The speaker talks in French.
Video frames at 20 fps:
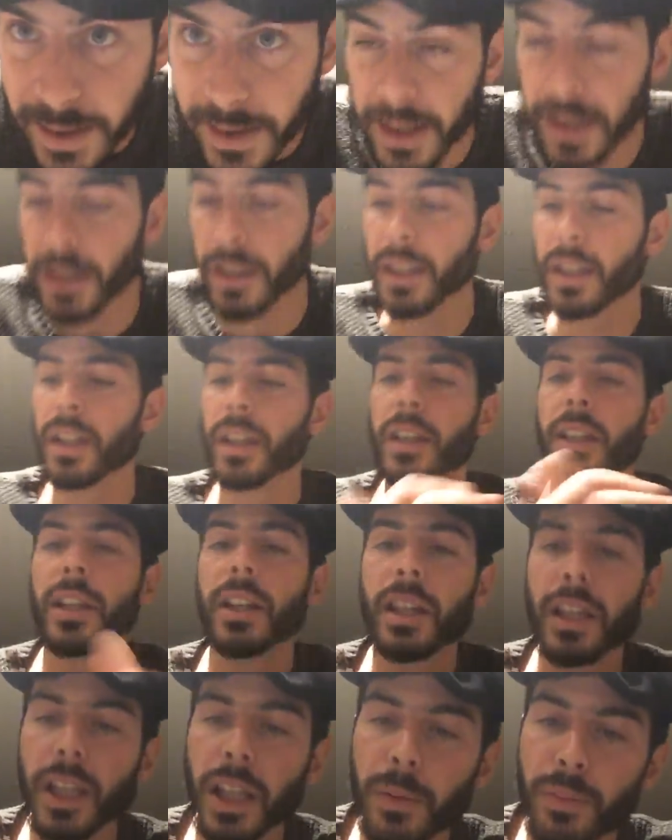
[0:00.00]
scène
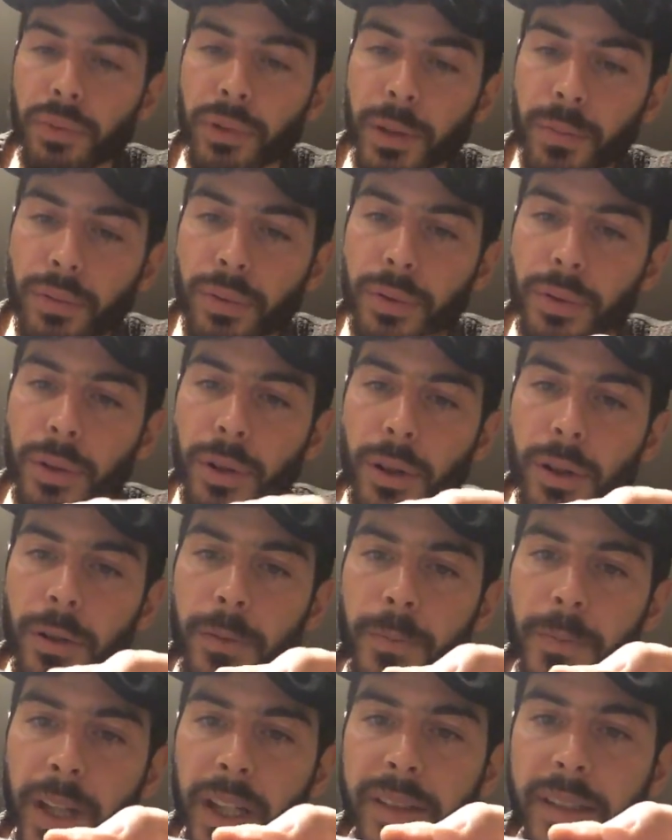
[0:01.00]
et puis plus de
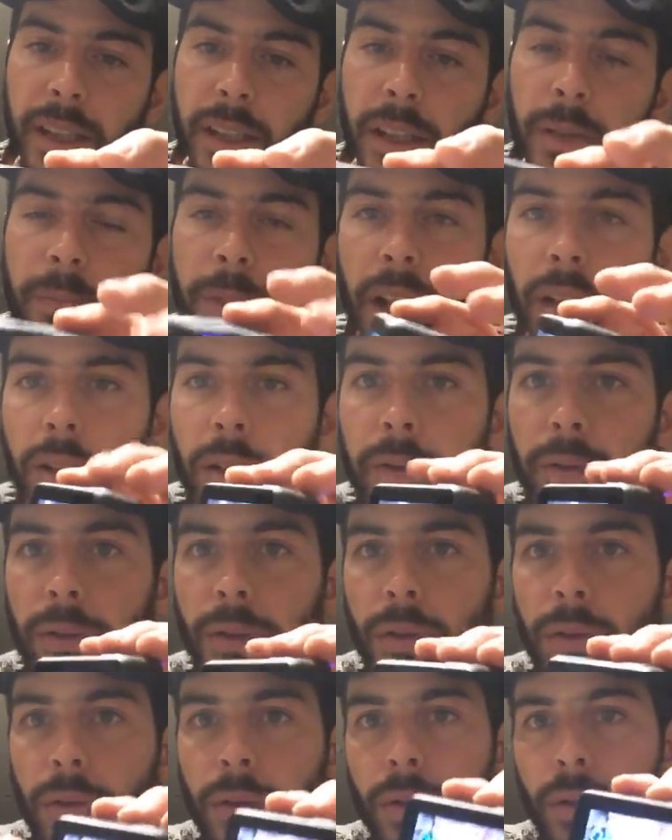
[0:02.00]
ah ça y est elle est revenue
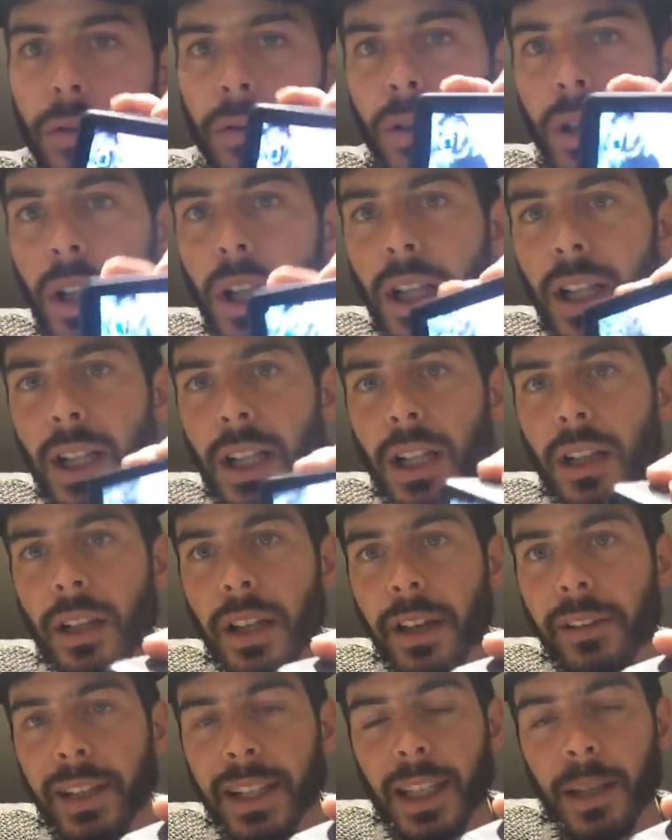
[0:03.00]
au
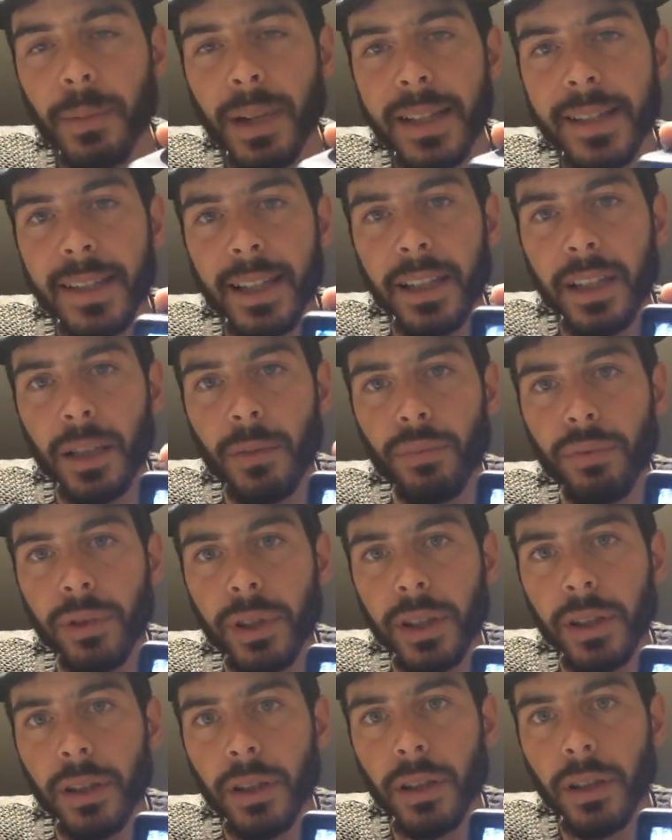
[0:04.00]
avec des belles scènes et
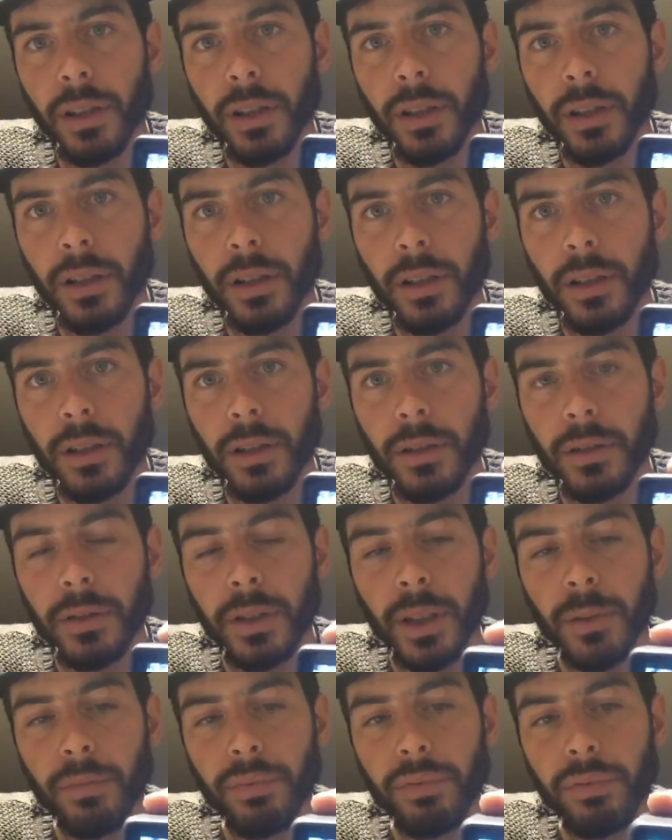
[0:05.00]
puis
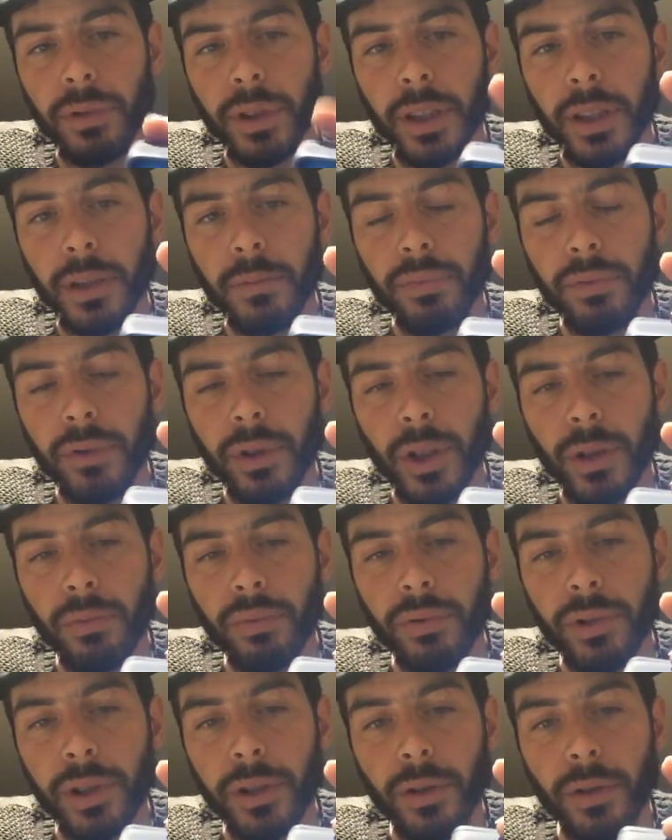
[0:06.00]
et puis et puis et
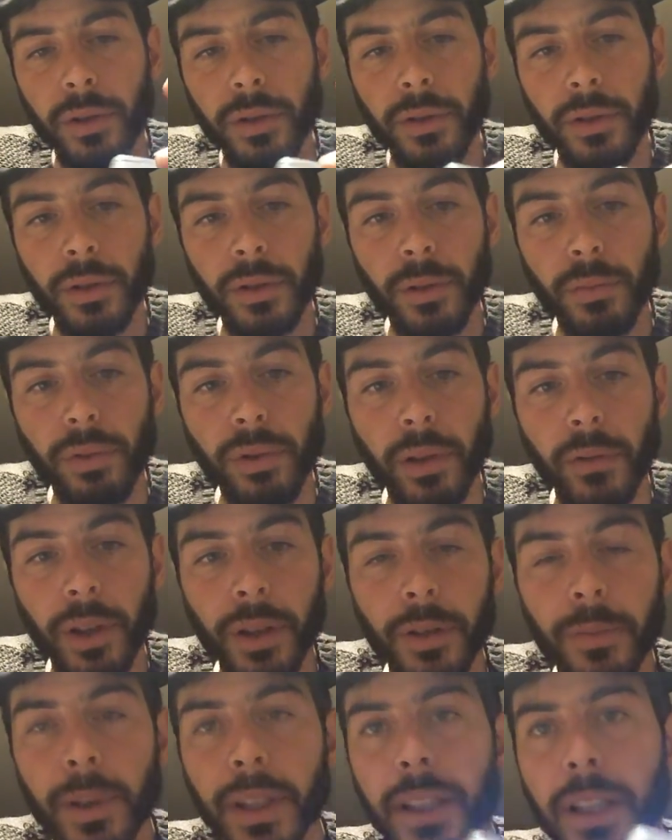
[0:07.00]
puis de, de, plus
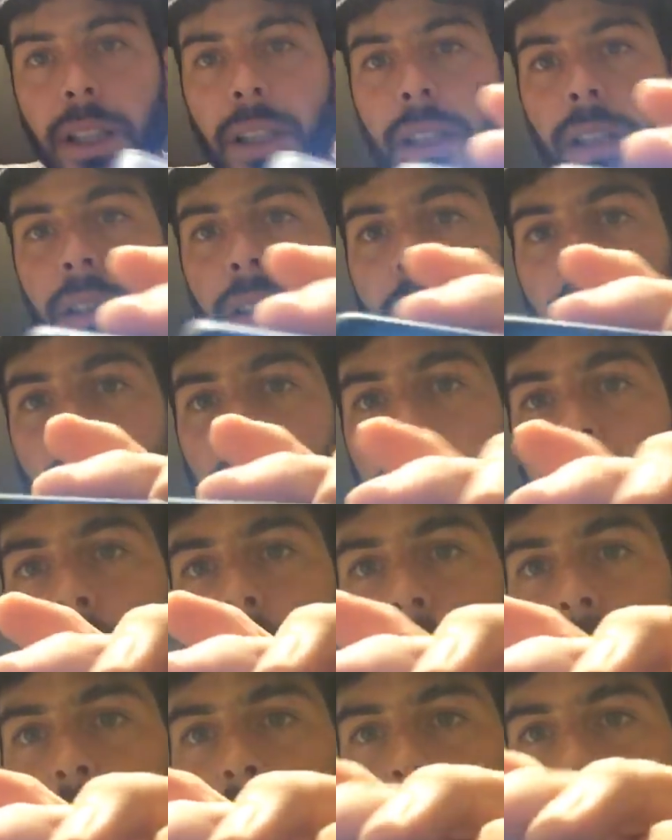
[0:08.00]
avoir de batterie ou
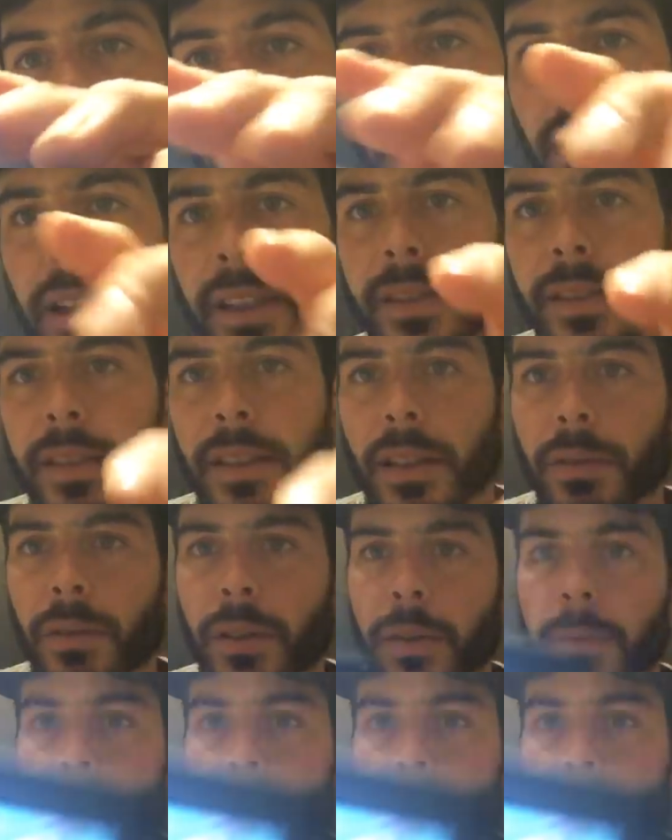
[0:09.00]
de, de carte SD quoi.